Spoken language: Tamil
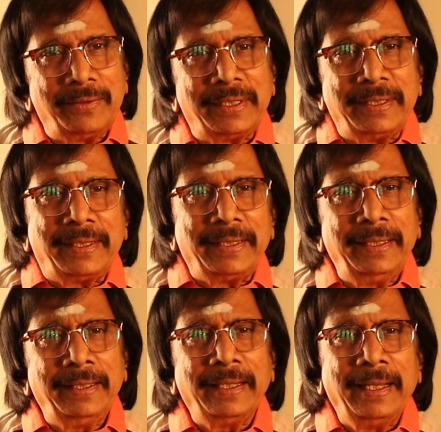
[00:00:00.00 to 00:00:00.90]
அளவுக்குன்ட்டு
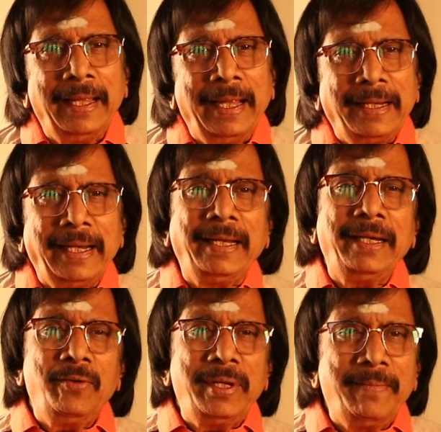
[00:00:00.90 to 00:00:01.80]

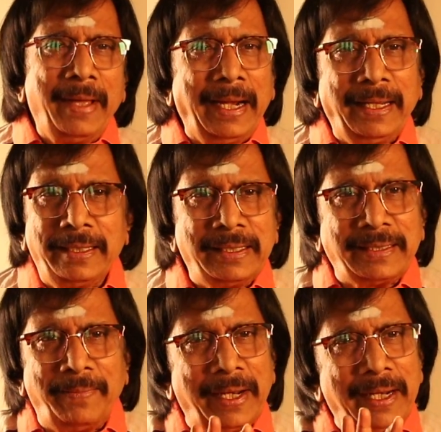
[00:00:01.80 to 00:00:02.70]
நடிகருடைய மேனேஜர்
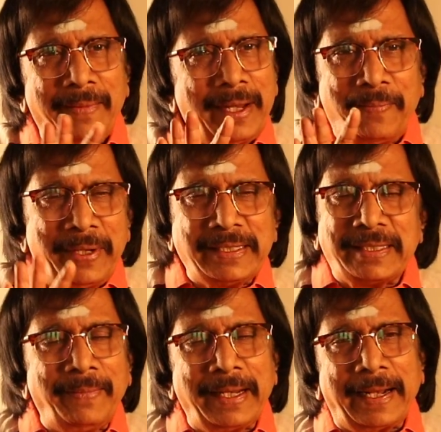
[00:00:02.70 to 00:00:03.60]
சம்பளம்லாம் மிகப்பெரிய
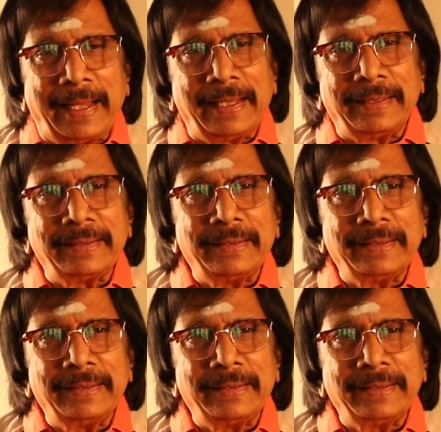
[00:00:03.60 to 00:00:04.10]
சம்பளம் கிடையாது